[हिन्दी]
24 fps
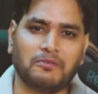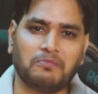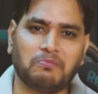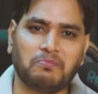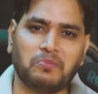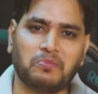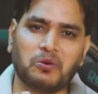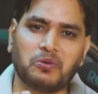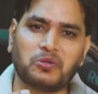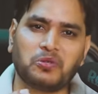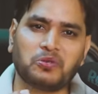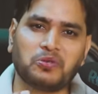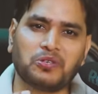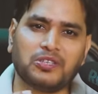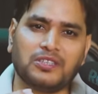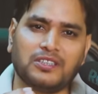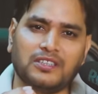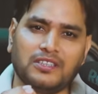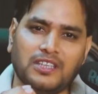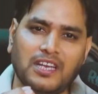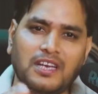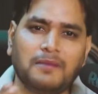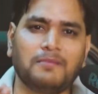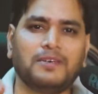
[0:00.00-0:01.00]
बहुतों के
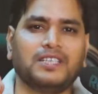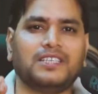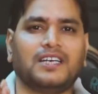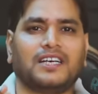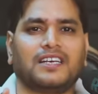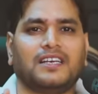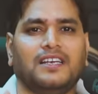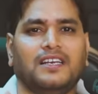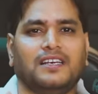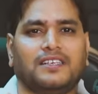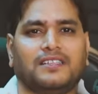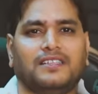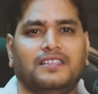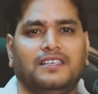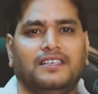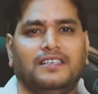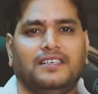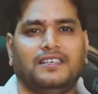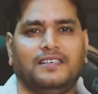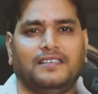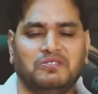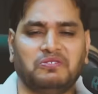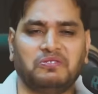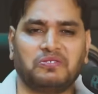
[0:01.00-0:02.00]
दिल में जाके लगती
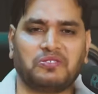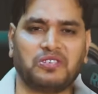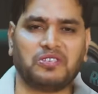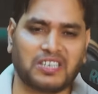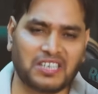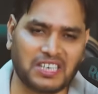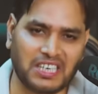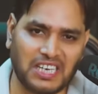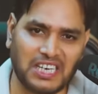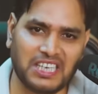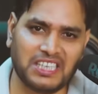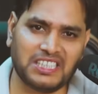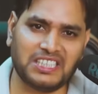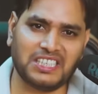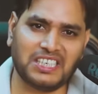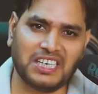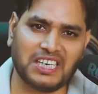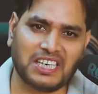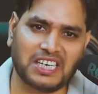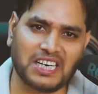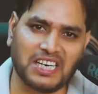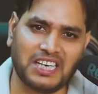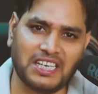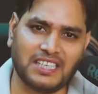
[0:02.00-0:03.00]
है उनके कलेजे ना
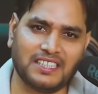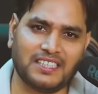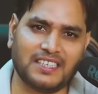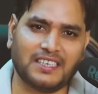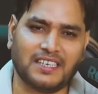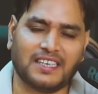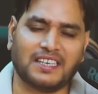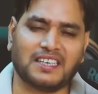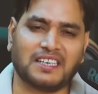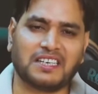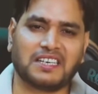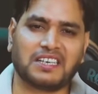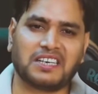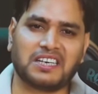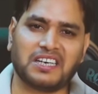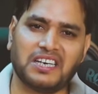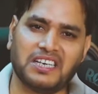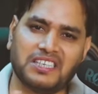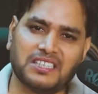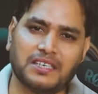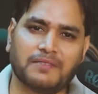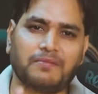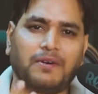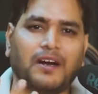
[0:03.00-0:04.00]
कलेजे
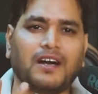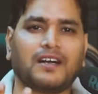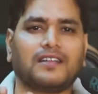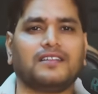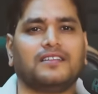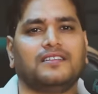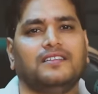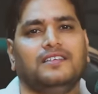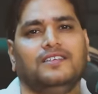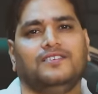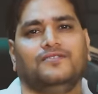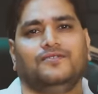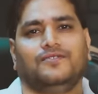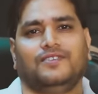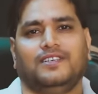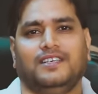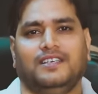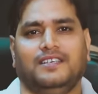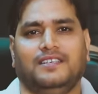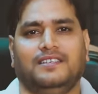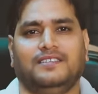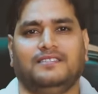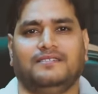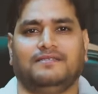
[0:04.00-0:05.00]
कलेजे फाड़ देती है उनके
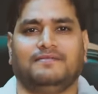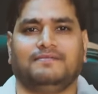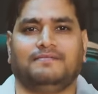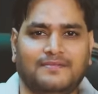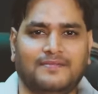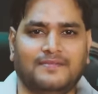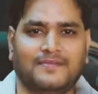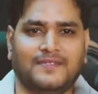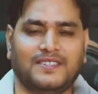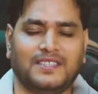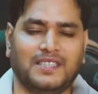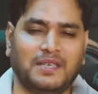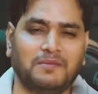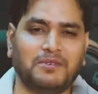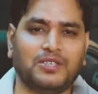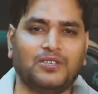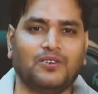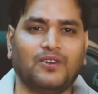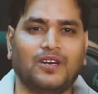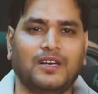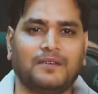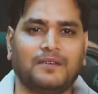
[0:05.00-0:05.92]
समझ रहे हो